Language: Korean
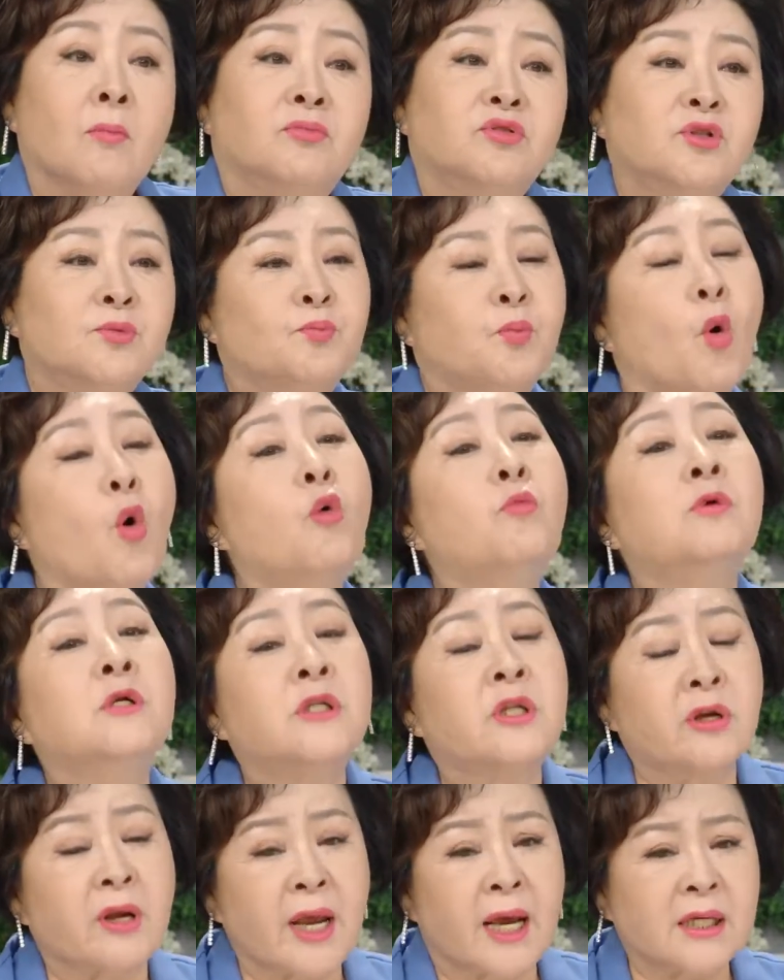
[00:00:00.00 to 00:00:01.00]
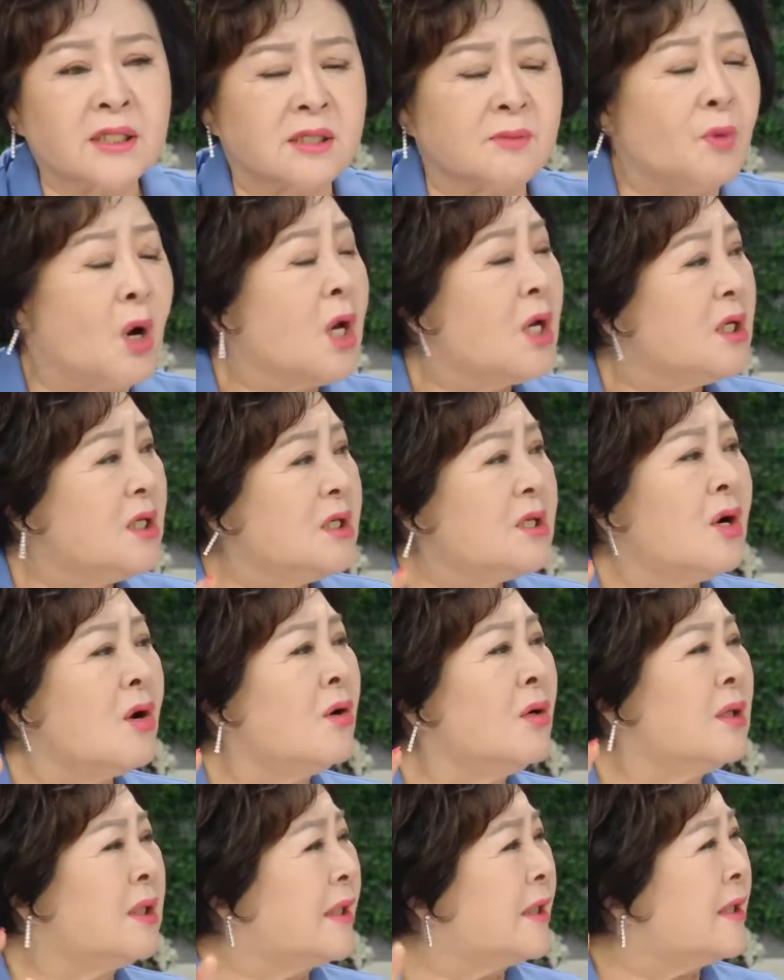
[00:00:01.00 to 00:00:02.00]
무슨 보험을 들어야지 뭐
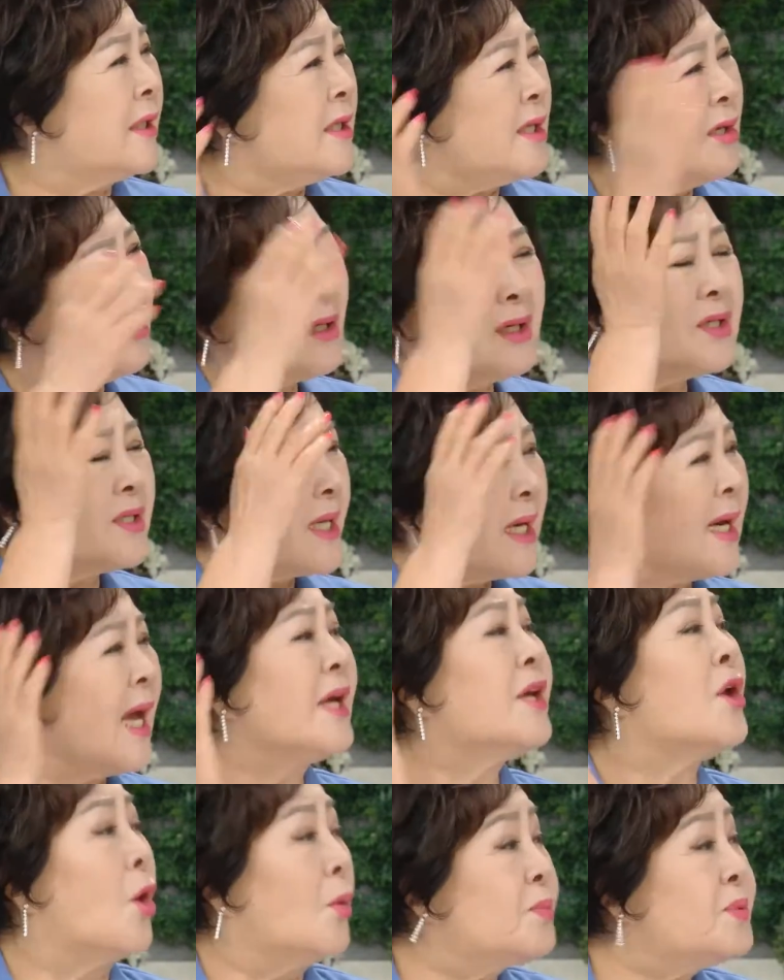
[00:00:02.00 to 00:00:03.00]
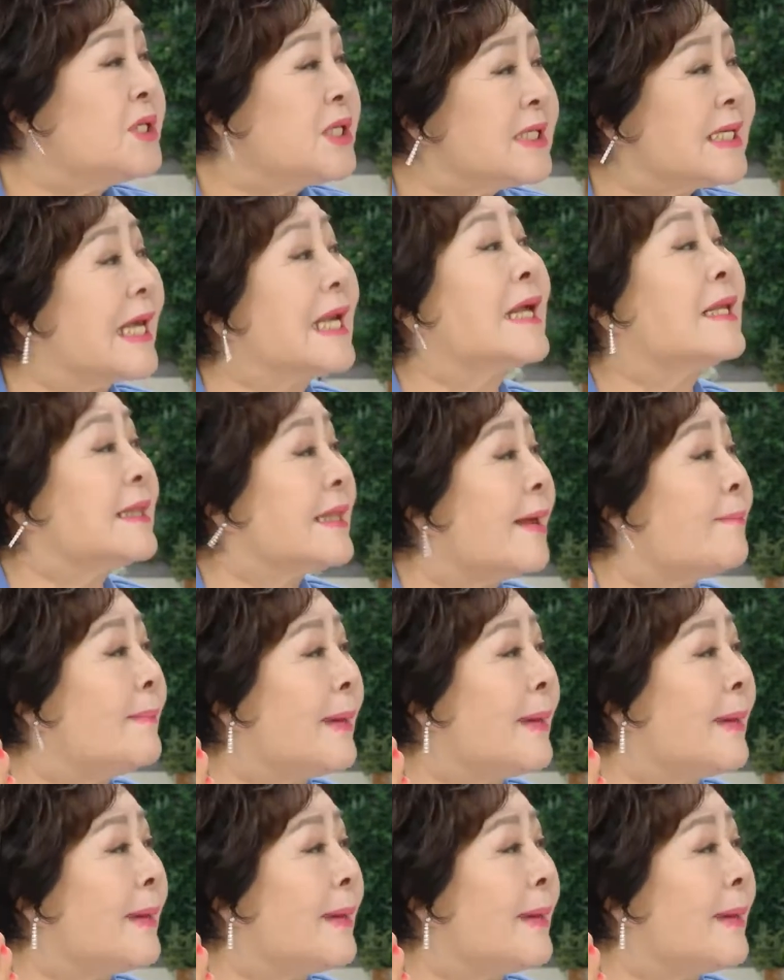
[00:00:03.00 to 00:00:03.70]
이런 이런 그 생각이 없이 살았단